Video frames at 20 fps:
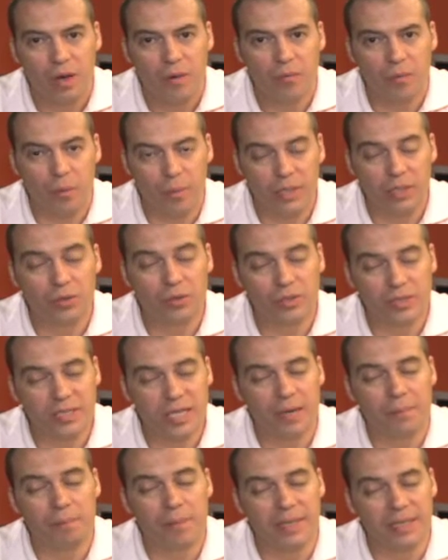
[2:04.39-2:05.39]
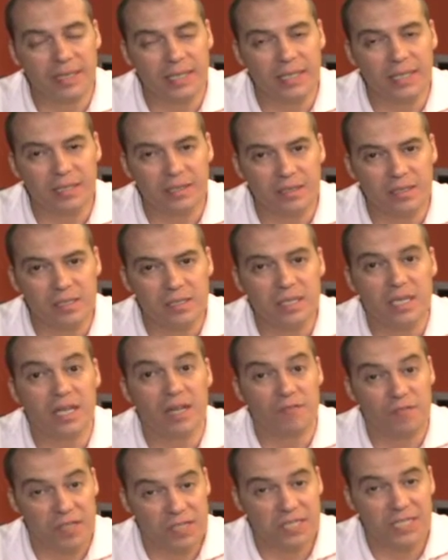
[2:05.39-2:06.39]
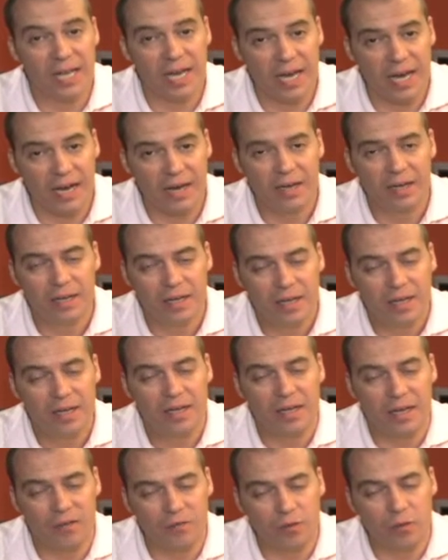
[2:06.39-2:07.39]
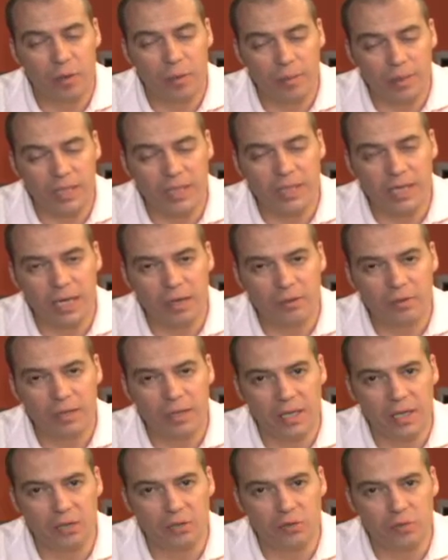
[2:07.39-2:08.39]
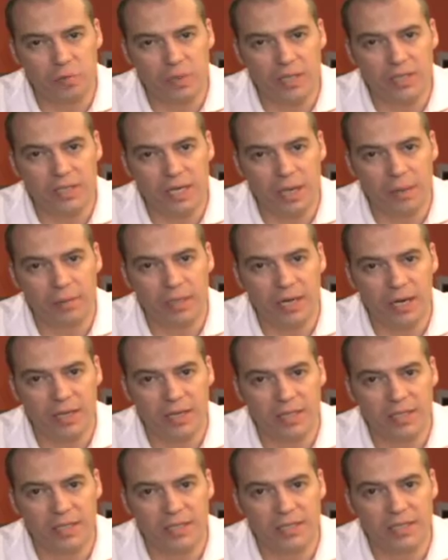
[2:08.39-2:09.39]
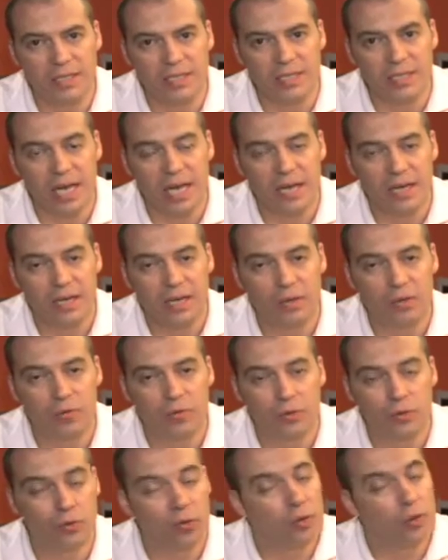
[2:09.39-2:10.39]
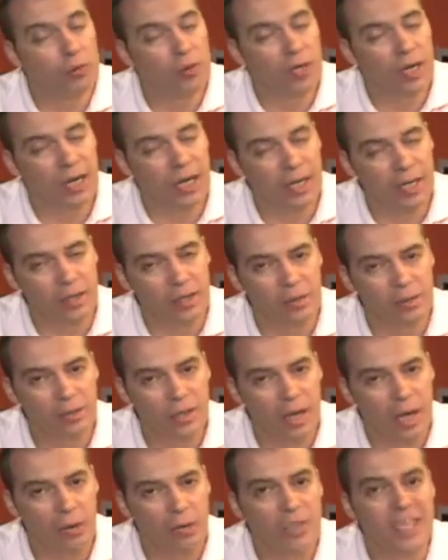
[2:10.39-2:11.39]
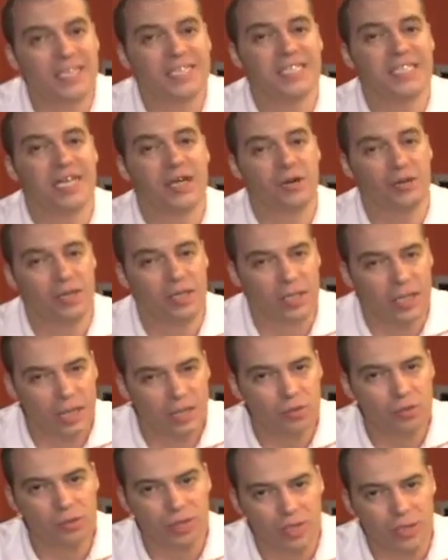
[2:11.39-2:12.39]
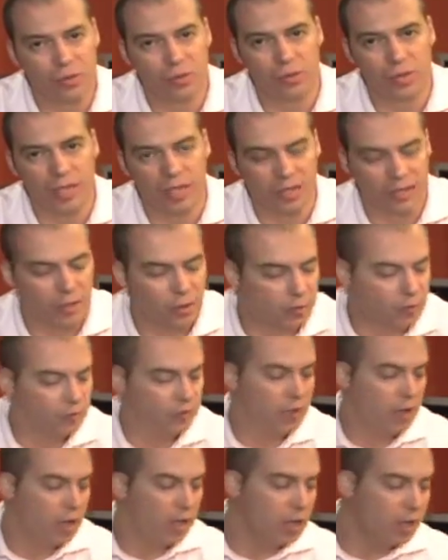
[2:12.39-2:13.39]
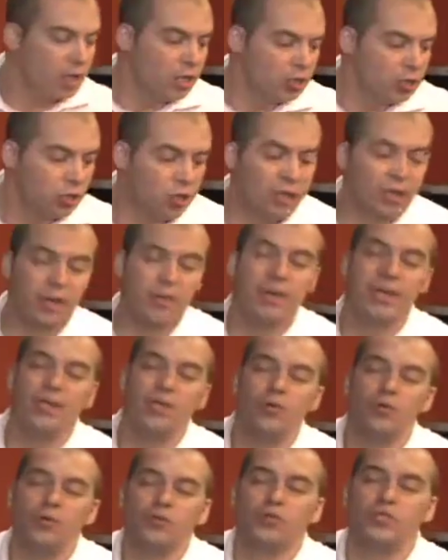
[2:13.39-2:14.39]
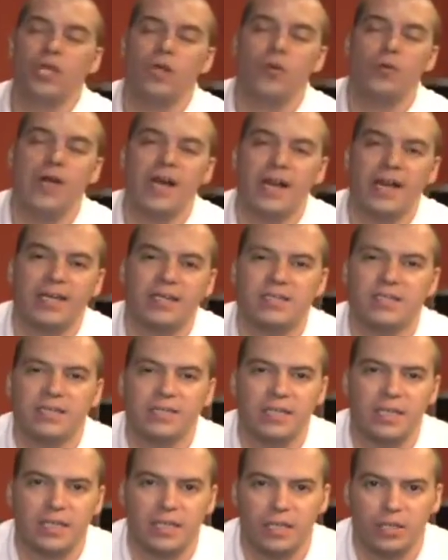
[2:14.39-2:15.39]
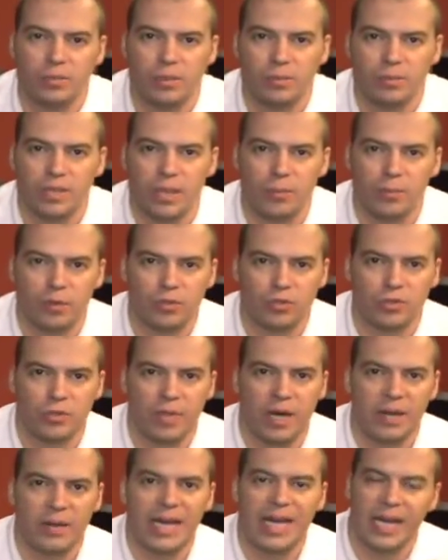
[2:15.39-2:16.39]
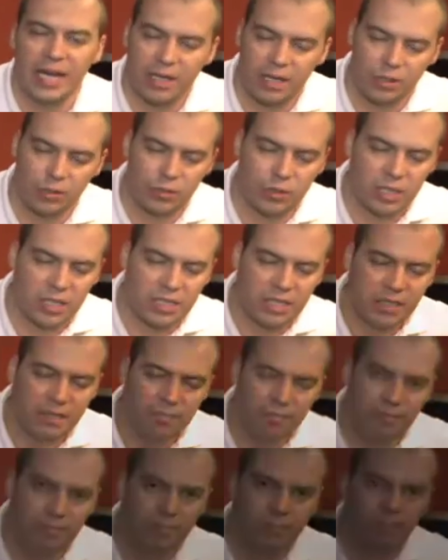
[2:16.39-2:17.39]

Momento de estar pendientes y de festejar que el fútbol mexicano tiene en los pies de Javier Hernández, quizá en un futuro no muy lejano, a un extraordinario centro delantero. Soy André Marín, un gusto saludarles. Aquí nos vemos la próxima en Radio 13.